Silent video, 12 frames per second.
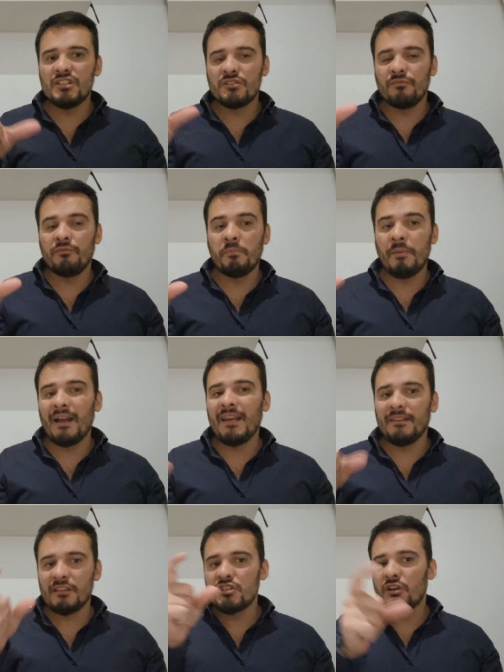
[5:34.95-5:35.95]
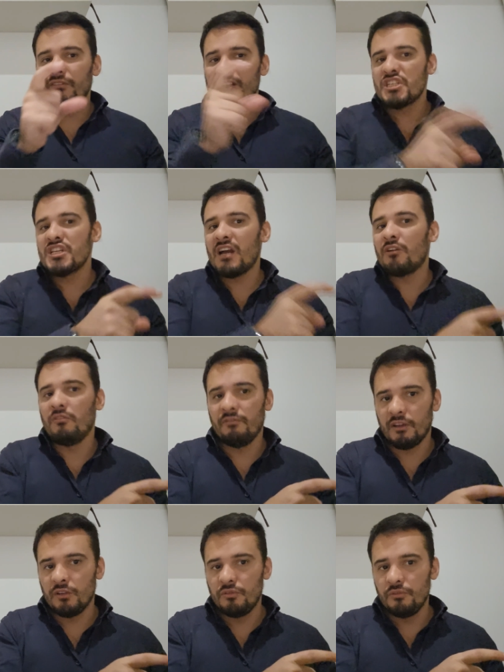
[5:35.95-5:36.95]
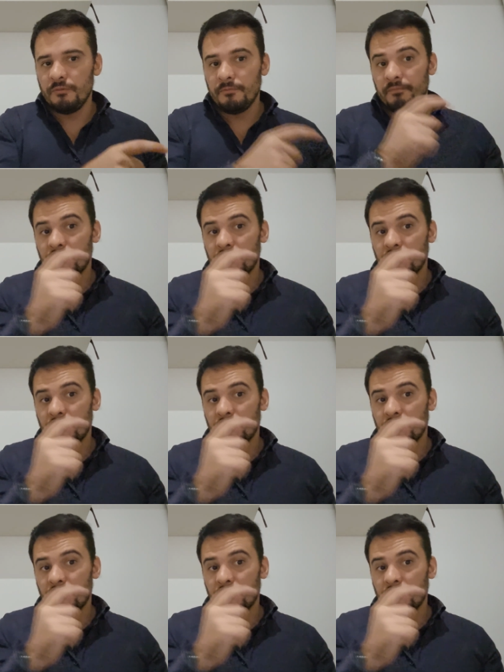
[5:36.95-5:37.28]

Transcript: Vous parlez à des gens déjà convaincus.